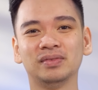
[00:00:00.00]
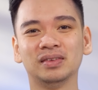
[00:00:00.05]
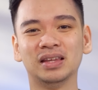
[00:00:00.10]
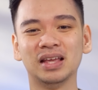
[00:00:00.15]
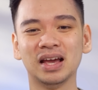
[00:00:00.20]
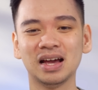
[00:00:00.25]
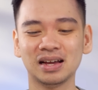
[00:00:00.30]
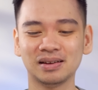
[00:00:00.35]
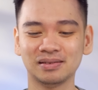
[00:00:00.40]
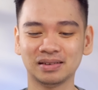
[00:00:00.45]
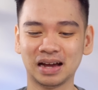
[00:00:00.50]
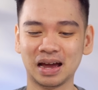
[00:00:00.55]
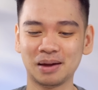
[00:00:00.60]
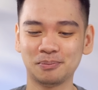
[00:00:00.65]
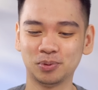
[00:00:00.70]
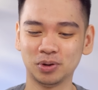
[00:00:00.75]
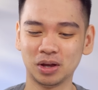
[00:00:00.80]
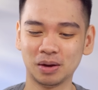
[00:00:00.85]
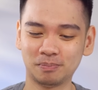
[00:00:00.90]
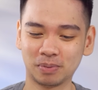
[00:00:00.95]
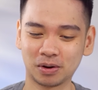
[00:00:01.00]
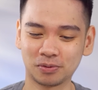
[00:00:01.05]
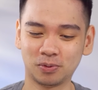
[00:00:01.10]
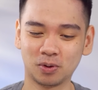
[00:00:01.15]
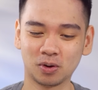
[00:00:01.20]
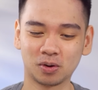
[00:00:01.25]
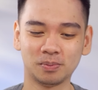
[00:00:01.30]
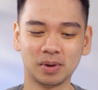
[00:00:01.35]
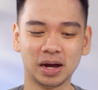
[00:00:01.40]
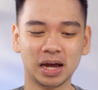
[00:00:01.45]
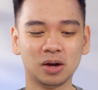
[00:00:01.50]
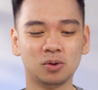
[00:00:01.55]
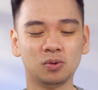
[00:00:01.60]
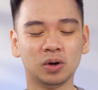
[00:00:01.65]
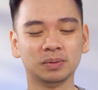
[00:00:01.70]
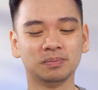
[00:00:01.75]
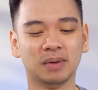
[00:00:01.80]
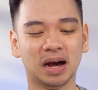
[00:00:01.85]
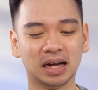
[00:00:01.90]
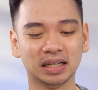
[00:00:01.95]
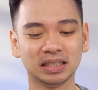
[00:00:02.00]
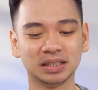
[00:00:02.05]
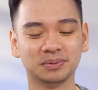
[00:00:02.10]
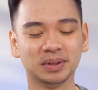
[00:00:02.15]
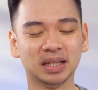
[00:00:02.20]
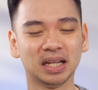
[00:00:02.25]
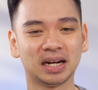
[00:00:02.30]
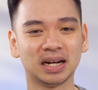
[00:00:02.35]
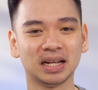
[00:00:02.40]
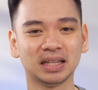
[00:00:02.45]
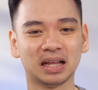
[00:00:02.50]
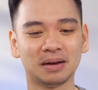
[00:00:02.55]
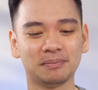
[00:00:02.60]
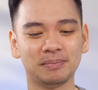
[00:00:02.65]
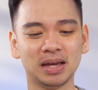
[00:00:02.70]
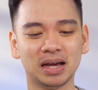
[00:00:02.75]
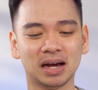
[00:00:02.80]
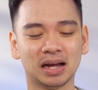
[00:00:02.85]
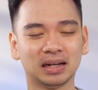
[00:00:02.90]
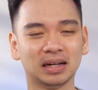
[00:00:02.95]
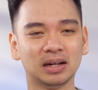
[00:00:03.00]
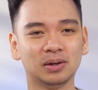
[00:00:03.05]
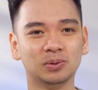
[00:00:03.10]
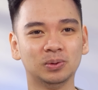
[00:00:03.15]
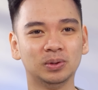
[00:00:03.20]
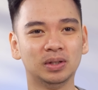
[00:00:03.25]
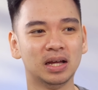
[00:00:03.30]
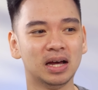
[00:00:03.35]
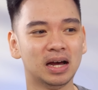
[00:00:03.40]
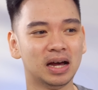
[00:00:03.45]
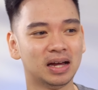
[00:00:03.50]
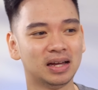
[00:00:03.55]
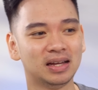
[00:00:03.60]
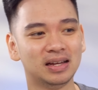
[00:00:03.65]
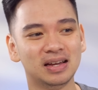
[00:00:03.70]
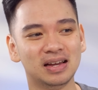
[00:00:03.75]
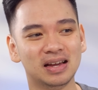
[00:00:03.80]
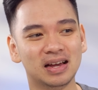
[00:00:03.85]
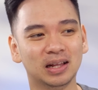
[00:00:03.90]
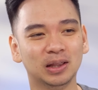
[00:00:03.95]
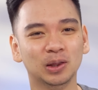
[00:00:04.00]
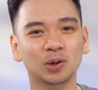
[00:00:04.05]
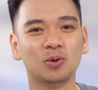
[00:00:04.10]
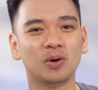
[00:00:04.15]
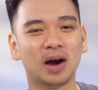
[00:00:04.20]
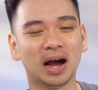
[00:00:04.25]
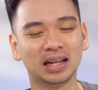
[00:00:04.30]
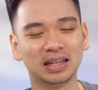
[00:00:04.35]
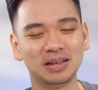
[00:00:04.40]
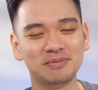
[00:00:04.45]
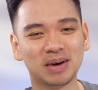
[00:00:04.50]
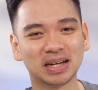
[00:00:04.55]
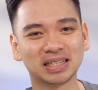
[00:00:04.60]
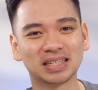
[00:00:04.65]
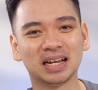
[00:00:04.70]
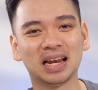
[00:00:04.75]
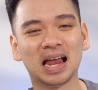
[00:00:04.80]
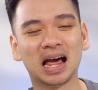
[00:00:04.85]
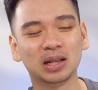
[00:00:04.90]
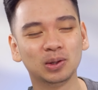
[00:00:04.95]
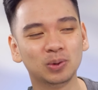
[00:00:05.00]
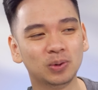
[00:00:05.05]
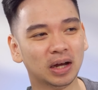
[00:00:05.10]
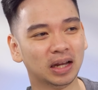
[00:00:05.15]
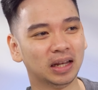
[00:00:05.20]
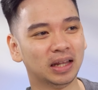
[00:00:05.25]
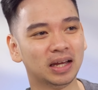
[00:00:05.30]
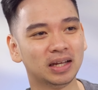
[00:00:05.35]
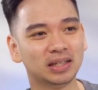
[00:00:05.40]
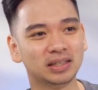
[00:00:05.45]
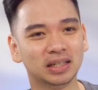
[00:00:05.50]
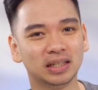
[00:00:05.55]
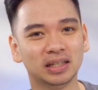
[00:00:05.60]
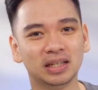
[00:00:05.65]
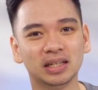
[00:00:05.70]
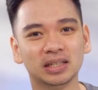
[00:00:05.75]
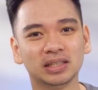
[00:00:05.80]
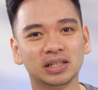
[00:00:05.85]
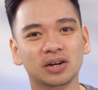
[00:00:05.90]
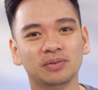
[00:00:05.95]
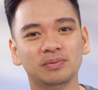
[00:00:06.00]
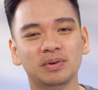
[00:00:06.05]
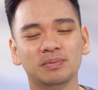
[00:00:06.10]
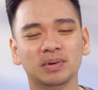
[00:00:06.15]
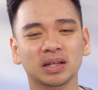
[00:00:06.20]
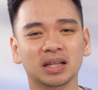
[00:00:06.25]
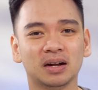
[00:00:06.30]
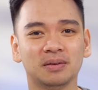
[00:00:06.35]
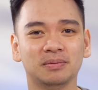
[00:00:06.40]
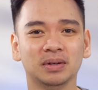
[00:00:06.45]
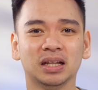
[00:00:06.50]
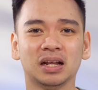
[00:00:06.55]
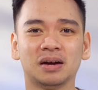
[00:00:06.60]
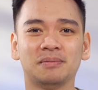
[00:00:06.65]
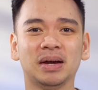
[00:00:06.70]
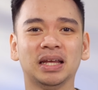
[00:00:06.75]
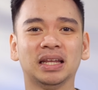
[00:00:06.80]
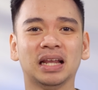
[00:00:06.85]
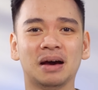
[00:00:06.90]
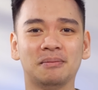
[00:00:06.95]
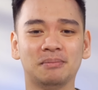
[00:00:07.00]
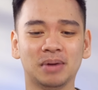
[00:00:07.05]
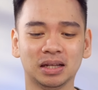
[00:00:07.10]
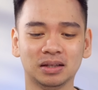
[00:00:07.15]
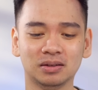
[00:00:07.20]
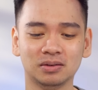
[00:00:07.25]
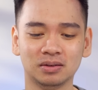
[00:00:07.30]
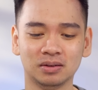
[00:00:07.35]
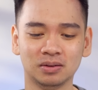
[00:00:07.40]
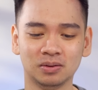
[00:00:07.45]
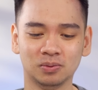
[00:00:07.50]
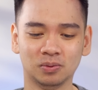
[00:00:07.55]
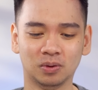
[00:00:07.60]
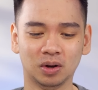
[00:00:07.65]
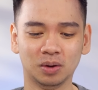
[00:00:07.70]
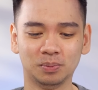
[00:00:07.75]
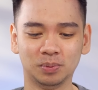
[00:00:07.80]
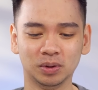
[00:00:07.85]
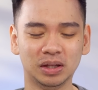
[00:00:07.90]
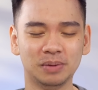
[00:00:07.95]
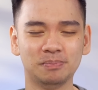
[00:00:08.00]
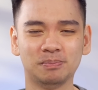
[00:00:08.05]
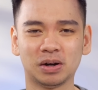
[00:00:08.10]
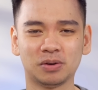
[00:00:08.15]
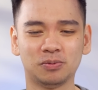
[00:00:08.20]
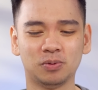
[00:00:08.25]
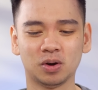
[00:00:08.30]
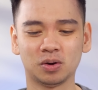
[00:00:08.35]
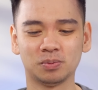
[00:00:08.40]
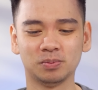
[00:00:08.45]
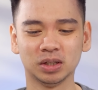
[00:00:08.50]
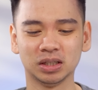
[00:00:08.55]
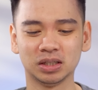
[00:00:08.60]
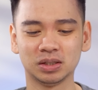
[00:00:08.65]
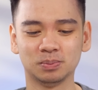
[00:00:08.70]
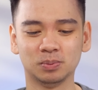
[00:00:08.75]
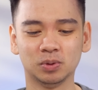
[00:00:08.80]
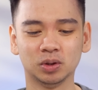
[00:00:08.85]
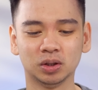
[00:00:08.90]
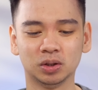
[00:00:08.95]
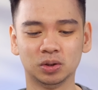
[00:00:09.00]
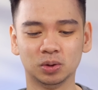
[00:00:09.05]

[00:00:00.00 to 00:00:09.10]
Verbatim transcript: Dia kayak punya performa yang kuat banget sebenarnya, tapi karena udah luka di masa lalu kali ya. Jadi Xiaomi benar-benar main aman walaupun di performance mode